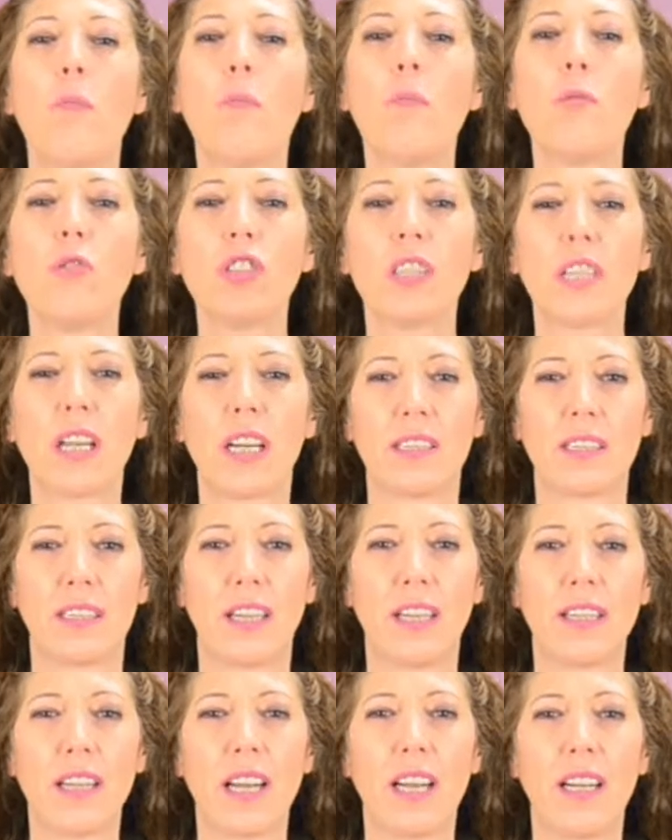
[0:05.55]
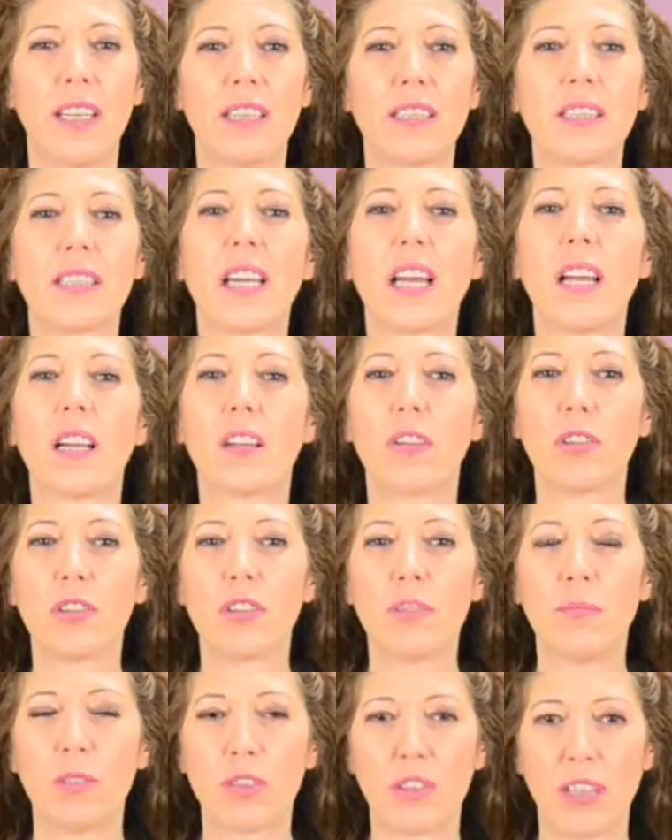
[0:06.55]
muchas señales que el
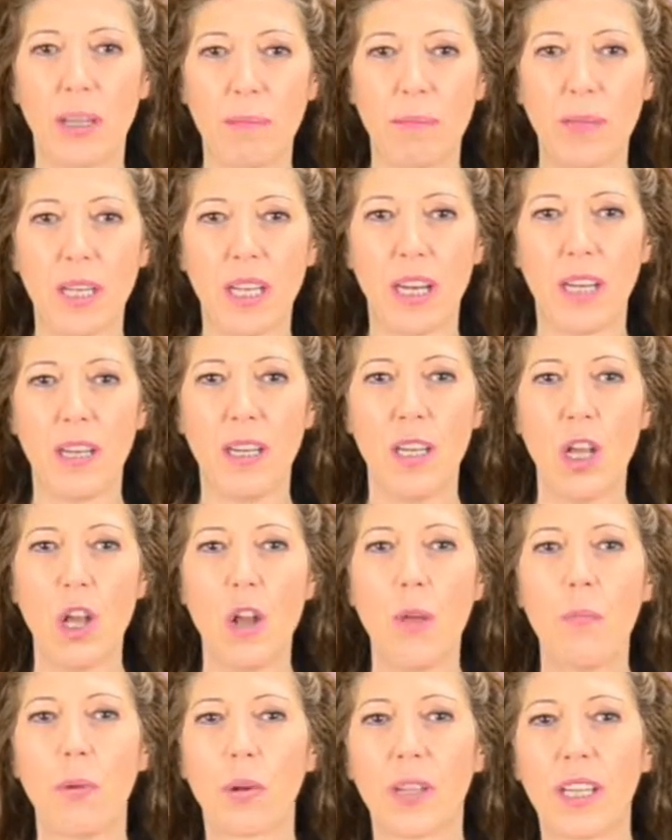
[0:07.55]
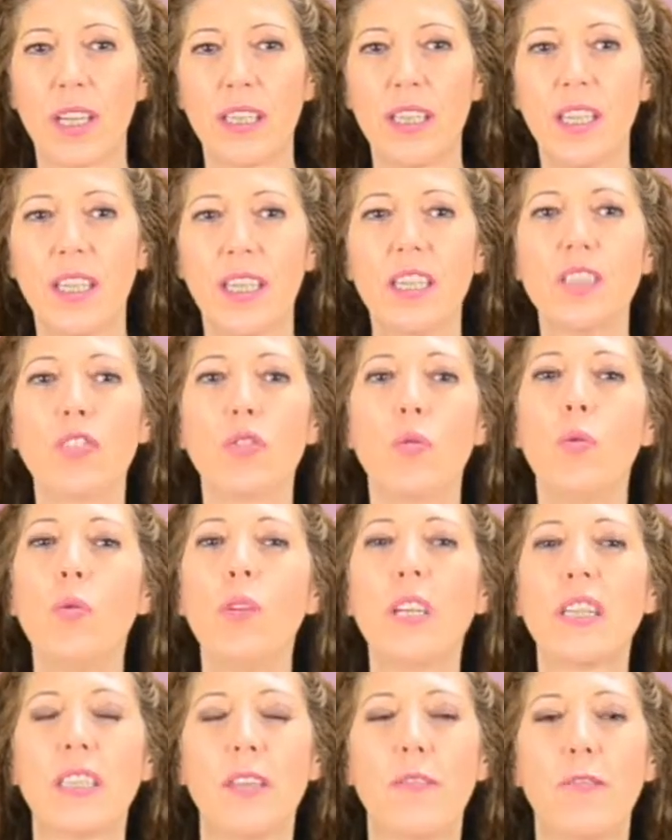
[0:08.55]
cosmos te envía, porque tienes
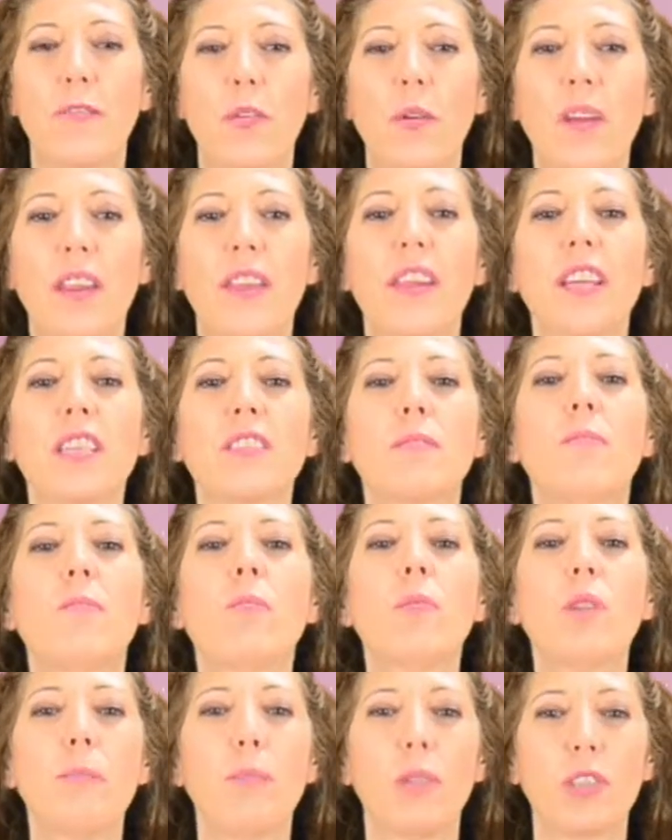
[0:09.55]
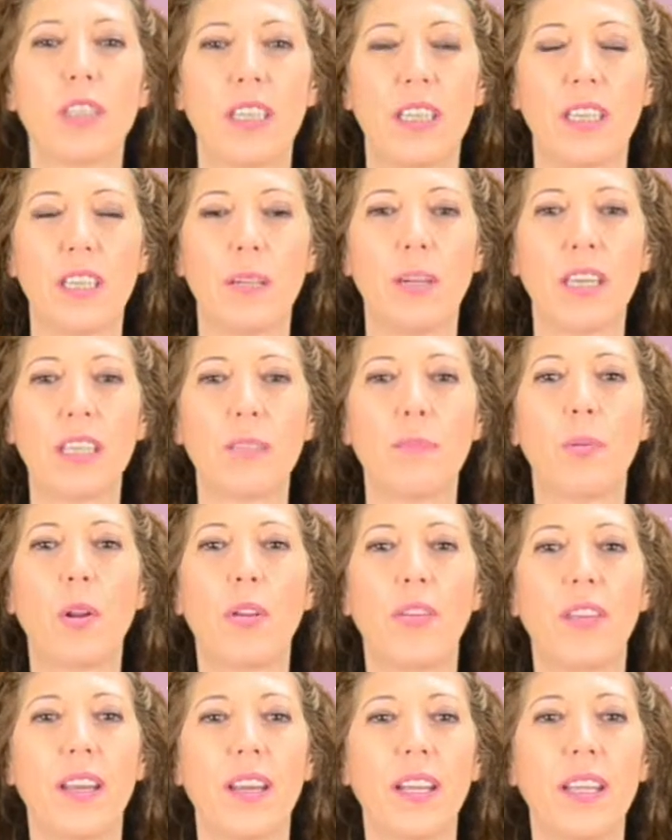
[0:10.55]
unas influencias muy positivas
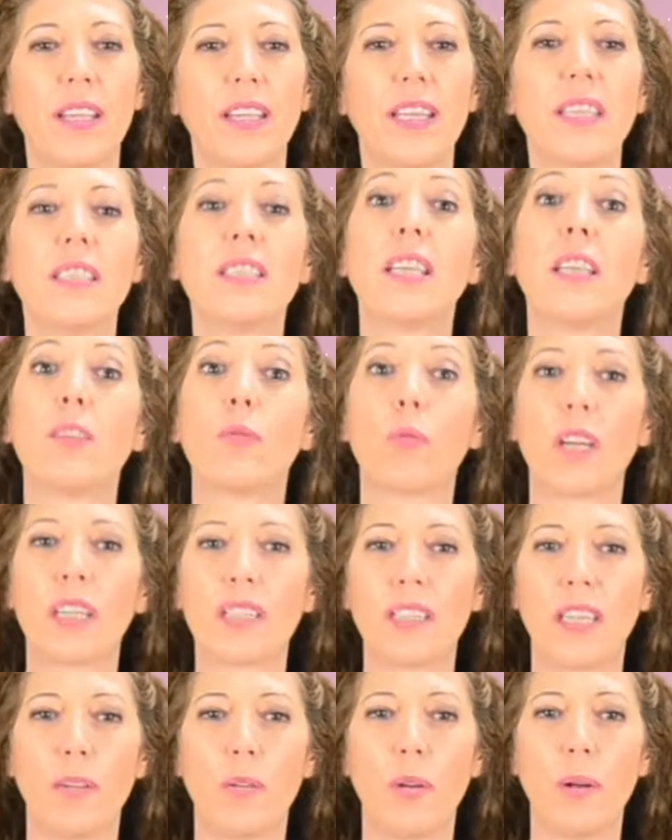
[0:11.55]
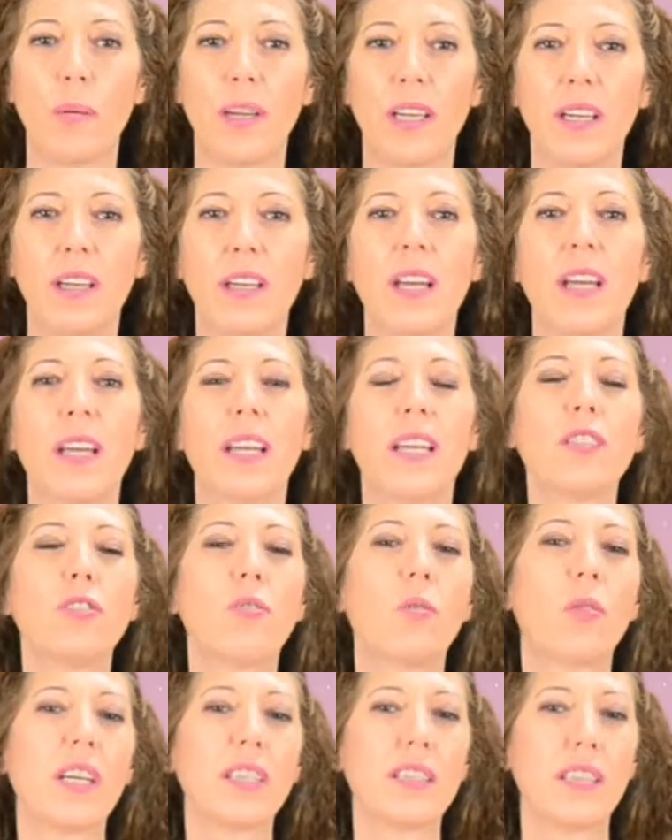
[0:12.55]
procedentes de tu casa 9, que es
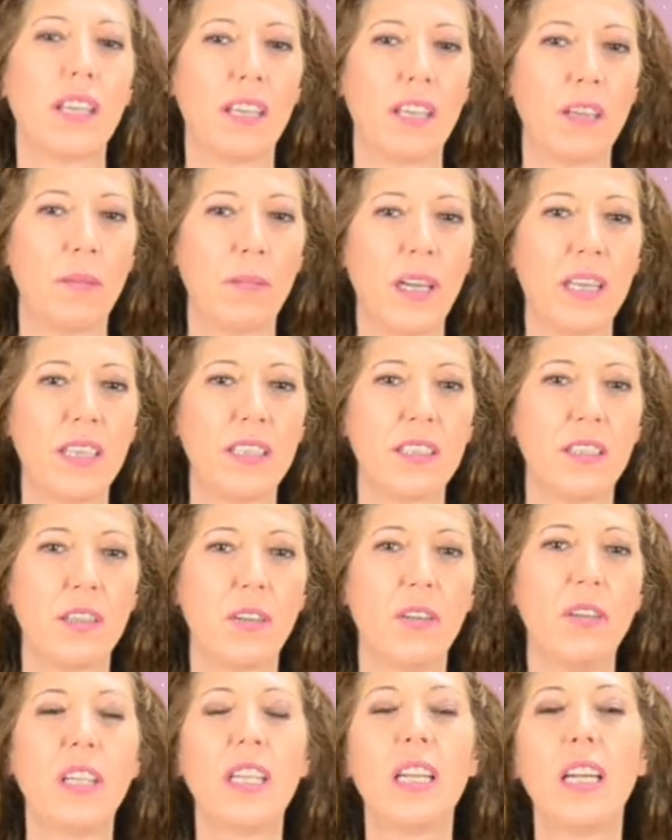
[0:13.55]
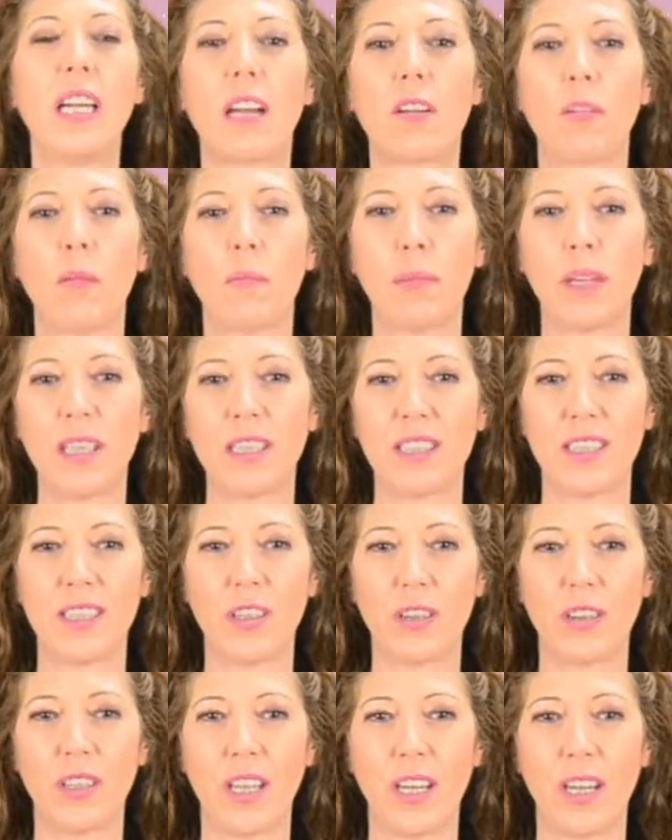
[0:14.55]
tu casa del maestro y la
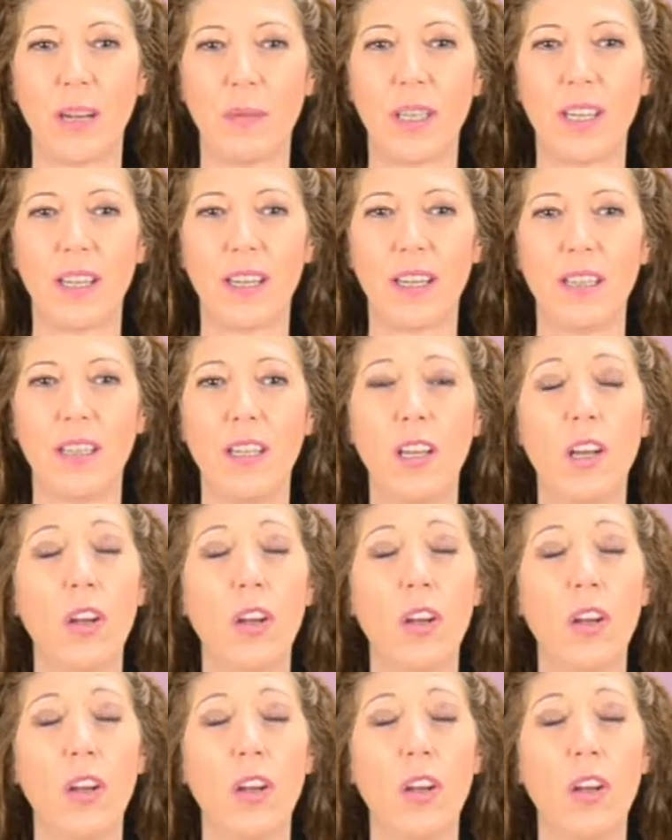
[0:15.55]
comprensión de la vida.